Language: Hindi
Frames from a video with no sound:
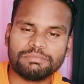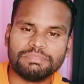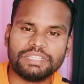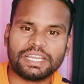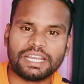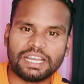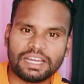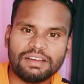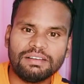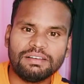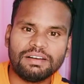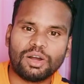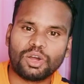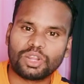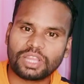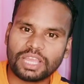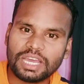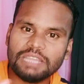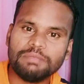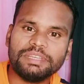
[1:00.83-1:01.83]
देखा
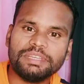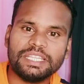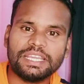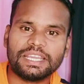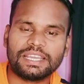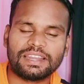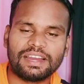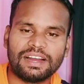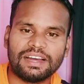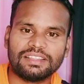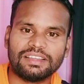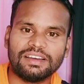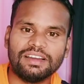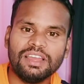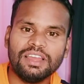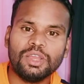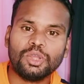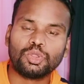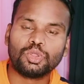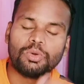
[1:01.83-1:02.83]
और कल भी देख रहा था
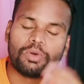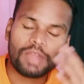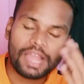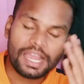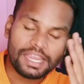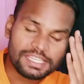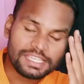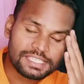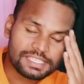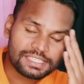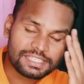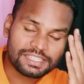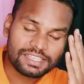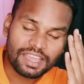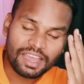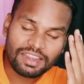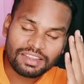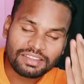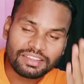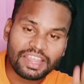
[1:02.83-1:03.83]
तो गाइस
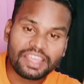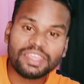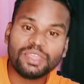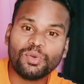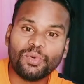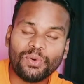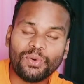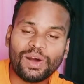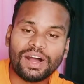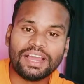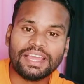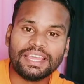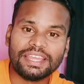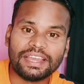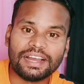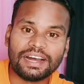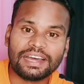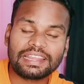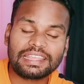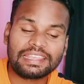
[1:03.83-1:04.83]
क्या नहीं हुआ है
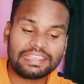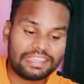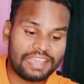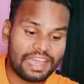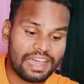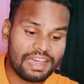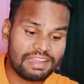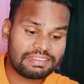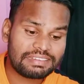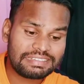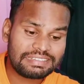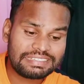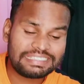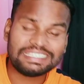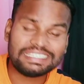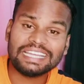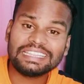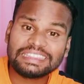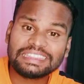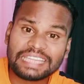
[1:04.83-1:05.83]
यार क्या
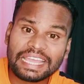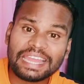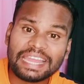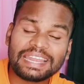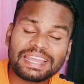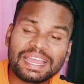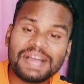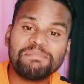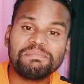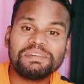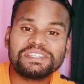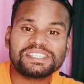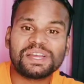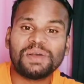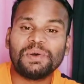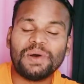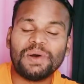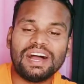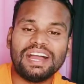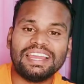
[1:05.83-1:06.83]
क्या तहलका मचा
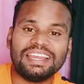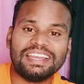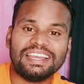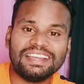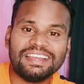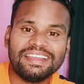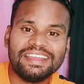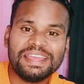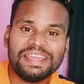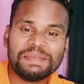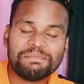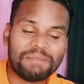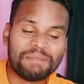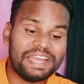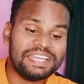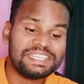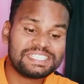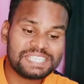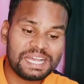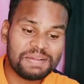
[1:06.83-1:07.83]
हुआ है
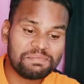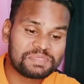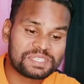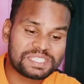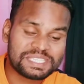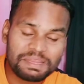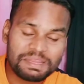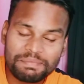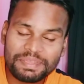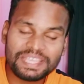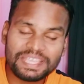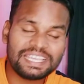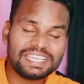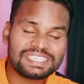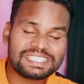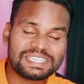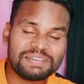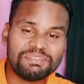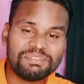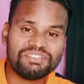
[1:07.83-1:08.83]
भाई साहब सभी की
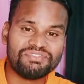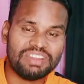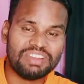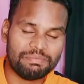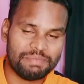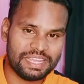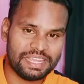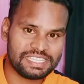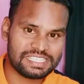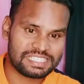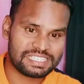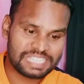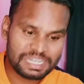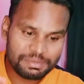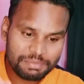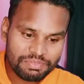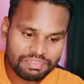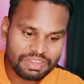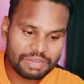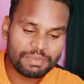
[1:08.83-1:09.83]
सभी फिल्में जितने
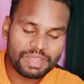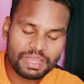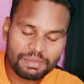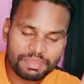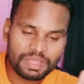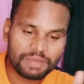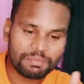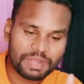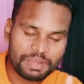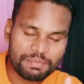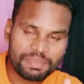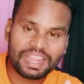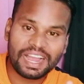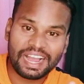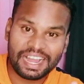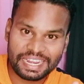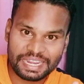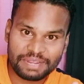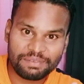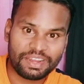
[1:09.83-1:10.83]
भी फिल्में अभी अपकमिंग
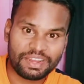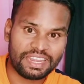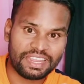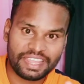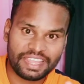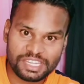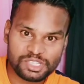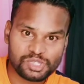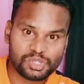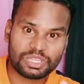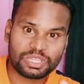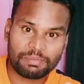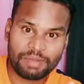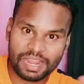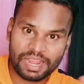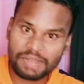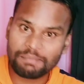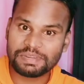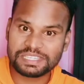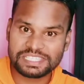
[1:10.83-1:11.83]
आने वाली हैं जो
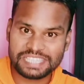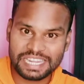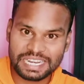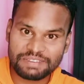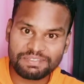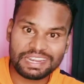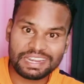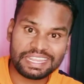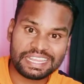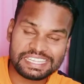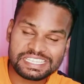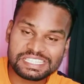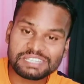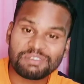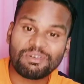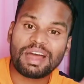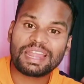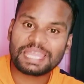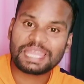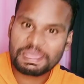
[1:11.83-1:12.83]
धमाका मचाने वाली हैं
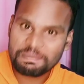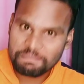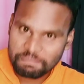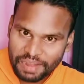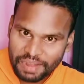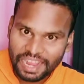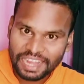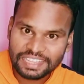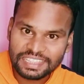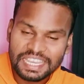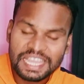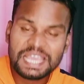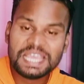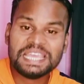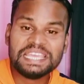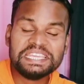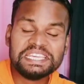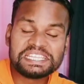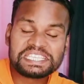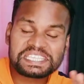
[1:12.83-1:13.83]
जवान के बाद
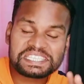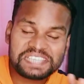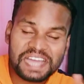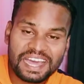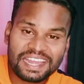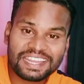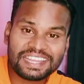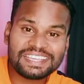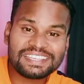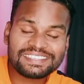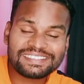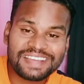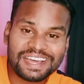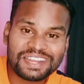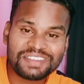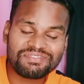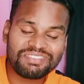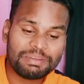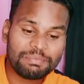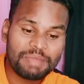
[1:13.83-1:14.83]
ये सारे के
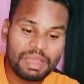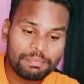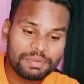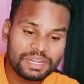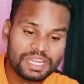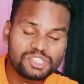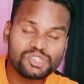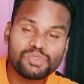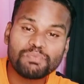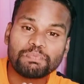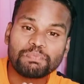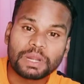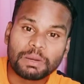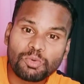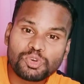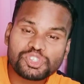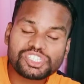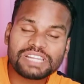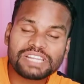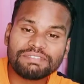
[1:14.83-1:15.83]
सारे फिल्में अपना जो
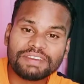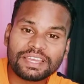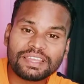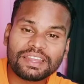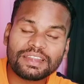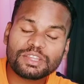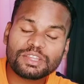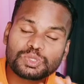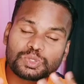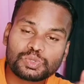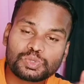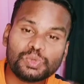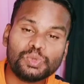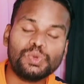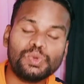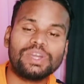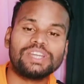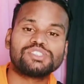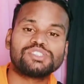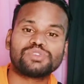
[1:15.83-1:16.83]
प्रमोशन वगैरह ना
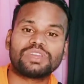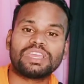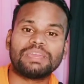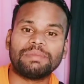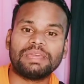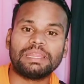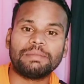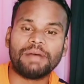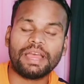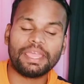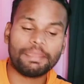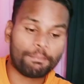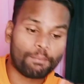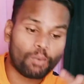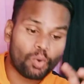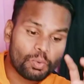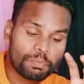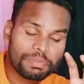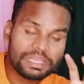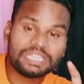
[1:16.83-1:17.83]
शुरू कर चुके हैं मेरे भाई
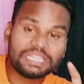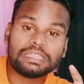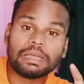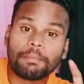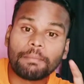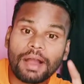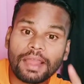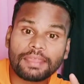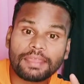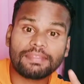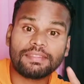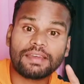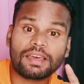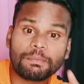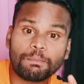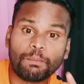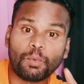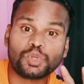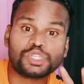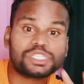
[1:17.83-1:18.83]
वो भी धमाकेदार
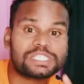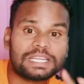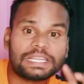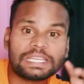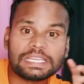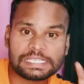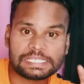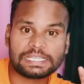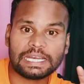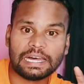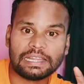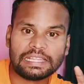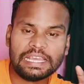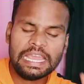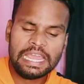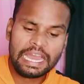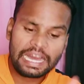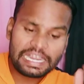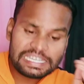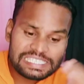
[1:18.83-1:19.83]
पोस्टर के
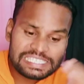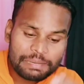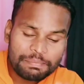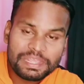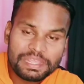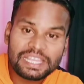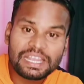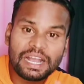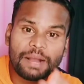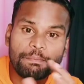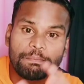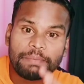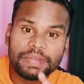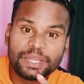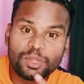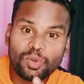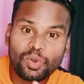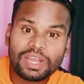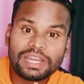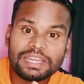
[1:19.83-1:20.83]
साथ और सभी का
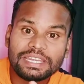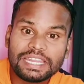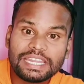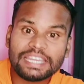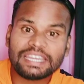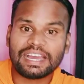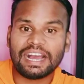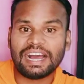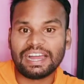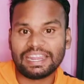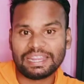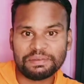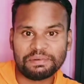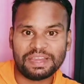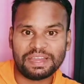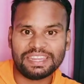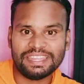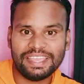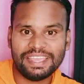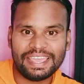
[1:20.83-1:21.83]
वीडियो कंटेंट आने
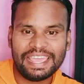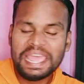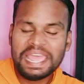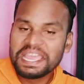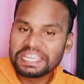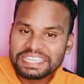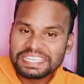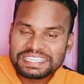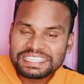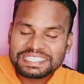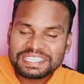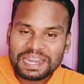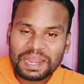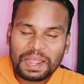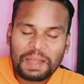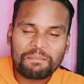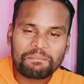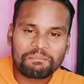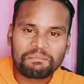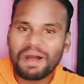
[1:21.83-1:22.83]
वाली है किस तरह
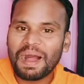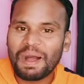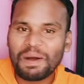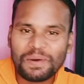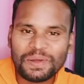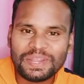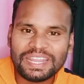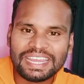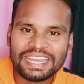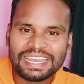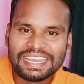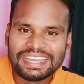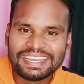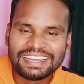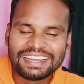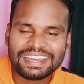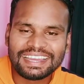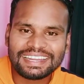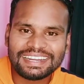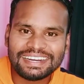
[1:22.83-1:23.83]
का माहौल है
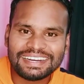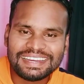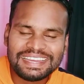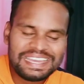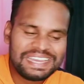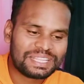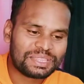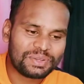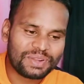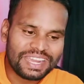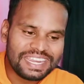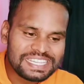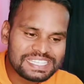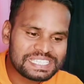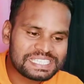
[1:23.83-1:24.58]
है ना तो भाई